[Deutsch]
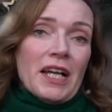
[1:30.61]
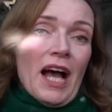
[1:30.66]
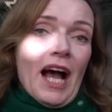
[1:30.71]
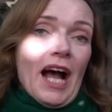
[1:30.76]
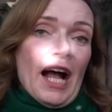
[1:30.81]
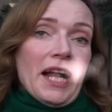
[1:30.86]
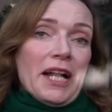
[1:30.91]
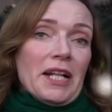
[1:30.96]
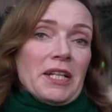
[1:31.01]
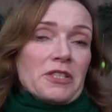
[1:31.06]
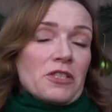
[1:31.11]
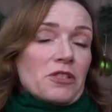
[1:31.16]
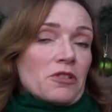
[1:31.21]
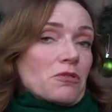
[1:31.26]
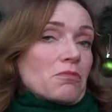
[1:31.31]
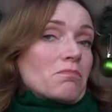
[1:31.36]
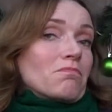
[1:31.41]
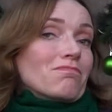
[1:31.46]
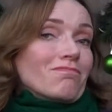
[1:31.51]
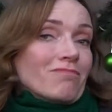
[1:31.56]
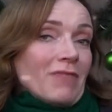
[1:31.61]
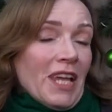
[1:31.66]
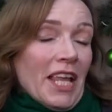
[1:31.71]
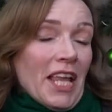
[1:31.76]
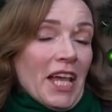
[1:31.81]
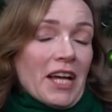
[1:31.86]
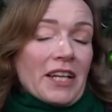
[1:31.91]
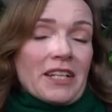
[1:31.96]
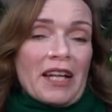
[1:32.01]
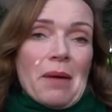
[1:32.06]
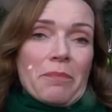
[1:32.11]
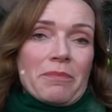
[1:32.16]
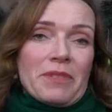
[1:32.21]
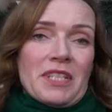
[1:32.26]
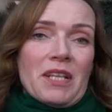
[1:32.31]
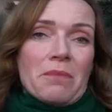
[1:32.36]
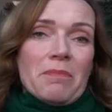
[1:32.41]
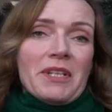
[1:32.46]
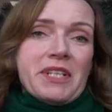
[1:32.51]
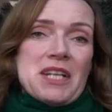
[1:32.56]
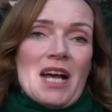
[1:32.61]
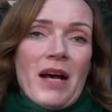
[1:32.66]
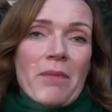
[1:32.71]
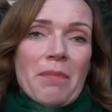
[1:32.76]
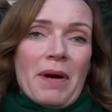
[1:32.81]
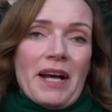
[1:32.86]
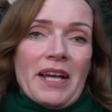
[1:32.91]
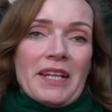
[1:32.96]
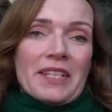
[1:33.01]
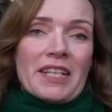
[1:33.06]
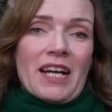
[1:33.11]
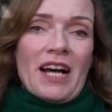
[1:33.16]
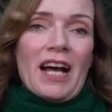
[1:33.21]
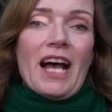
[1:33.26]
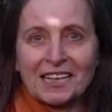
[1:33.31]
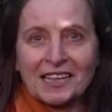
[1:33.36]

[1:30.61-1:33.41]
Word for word: als ehrenamtliche Mitarbeiter.